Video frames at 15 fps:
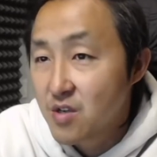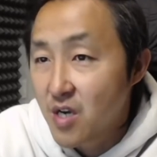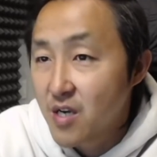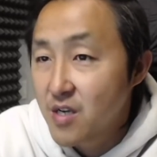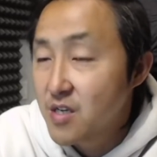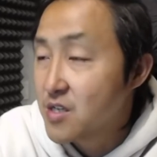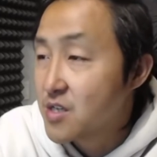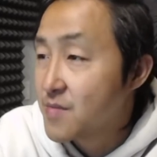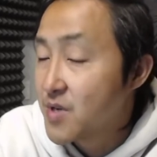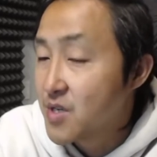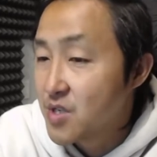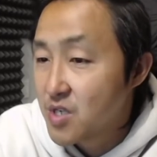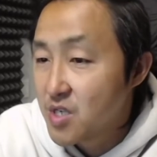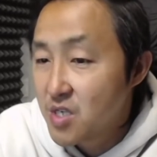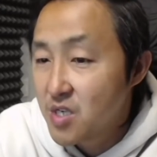还是什
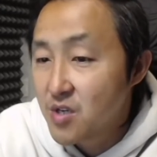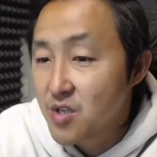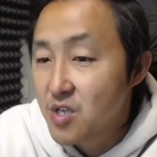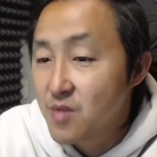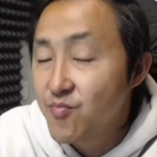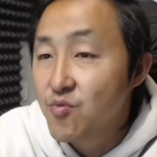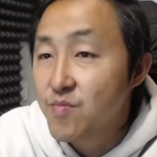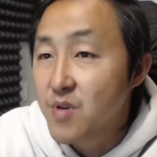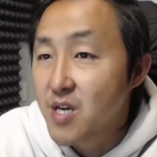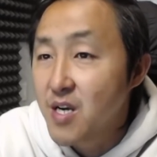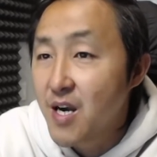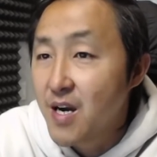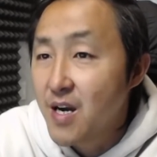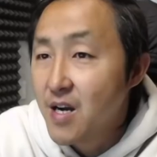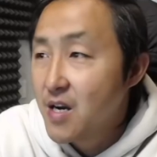么应急部门
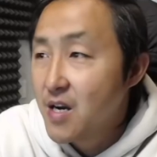啊，